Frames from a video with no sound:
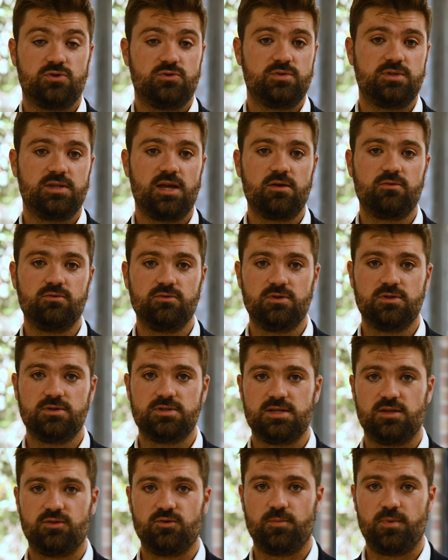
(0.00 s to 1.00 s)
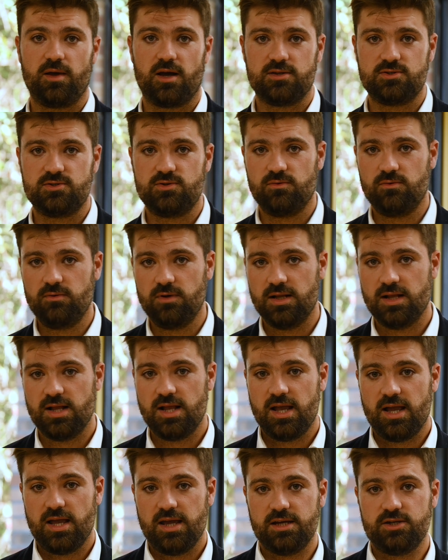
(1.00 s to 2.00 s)
Je suis très content de cette opération,
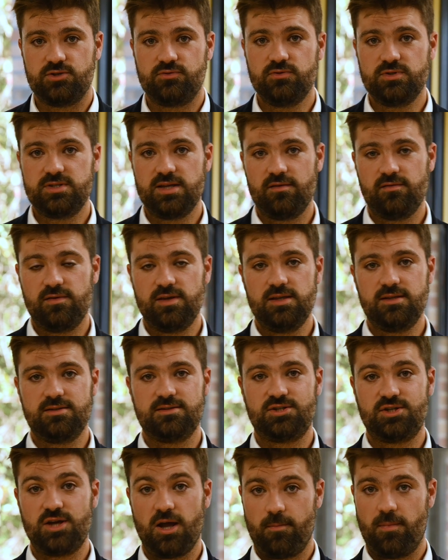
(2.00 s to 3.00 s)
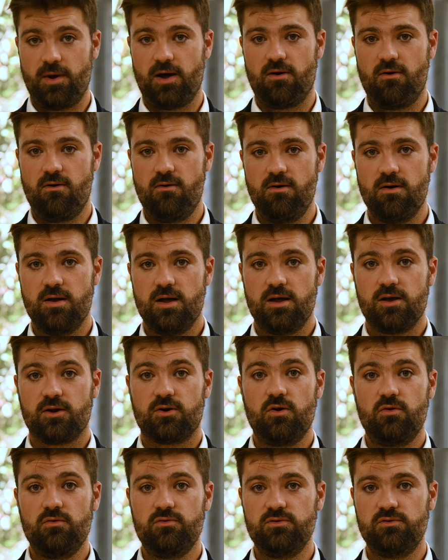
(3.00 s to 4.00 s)
et je vous invite, chers parents,
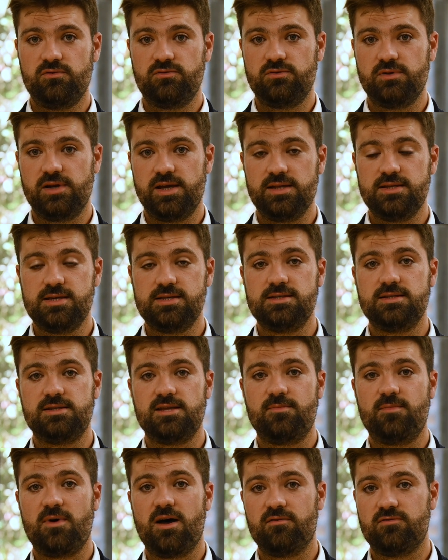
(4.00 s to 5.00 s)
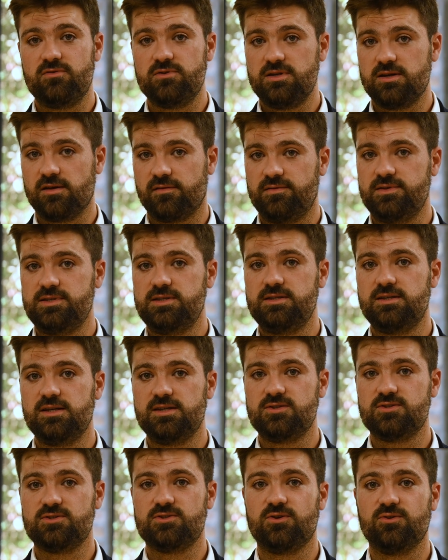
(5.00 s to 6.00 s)
quand vous le voulez, n'hésitez pas à venir
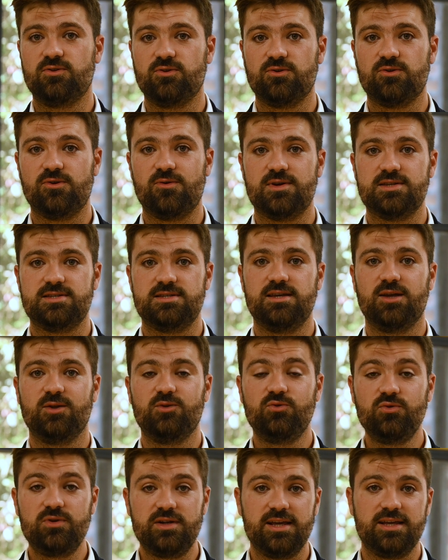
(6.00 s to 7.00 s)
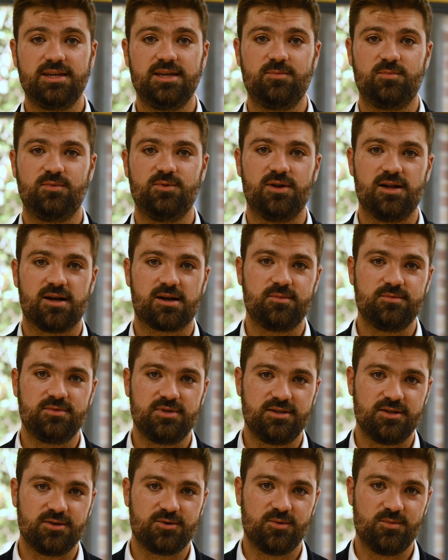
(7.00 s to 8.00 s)
visiter ce centre de loisirs. Toute l'équipe de la
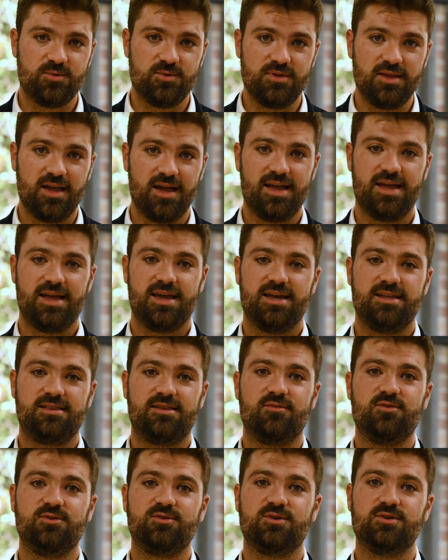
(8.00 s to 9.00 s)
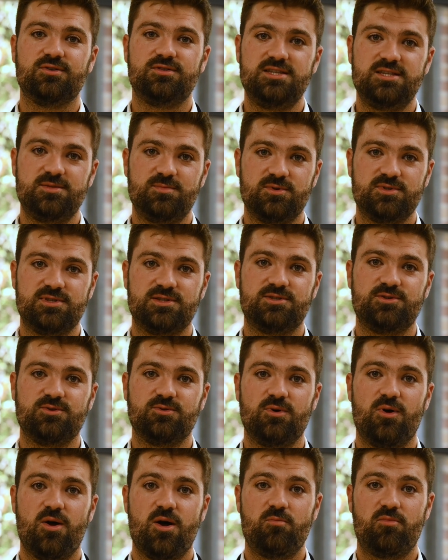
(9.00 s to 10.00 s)
communauté des communes est à votre
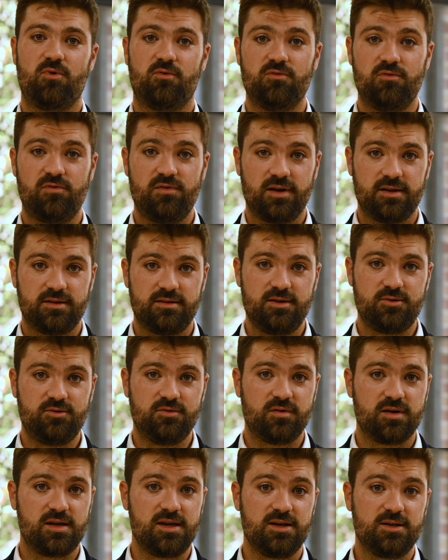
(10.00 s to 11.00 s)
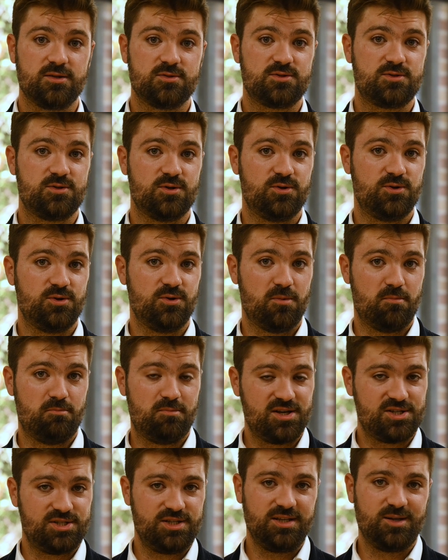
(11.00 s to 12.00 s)
disposition pour vous faire découvrir ce lieu
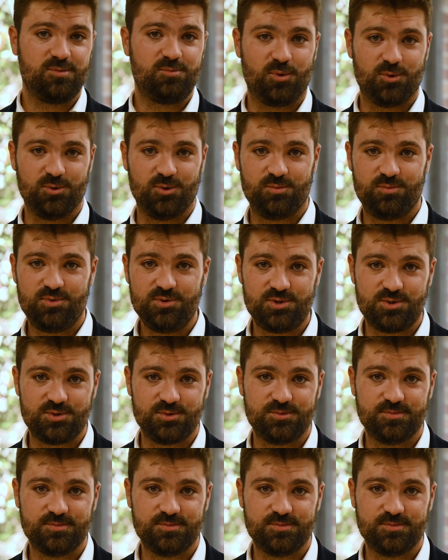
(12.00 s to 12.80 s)
magique pour nos bouts de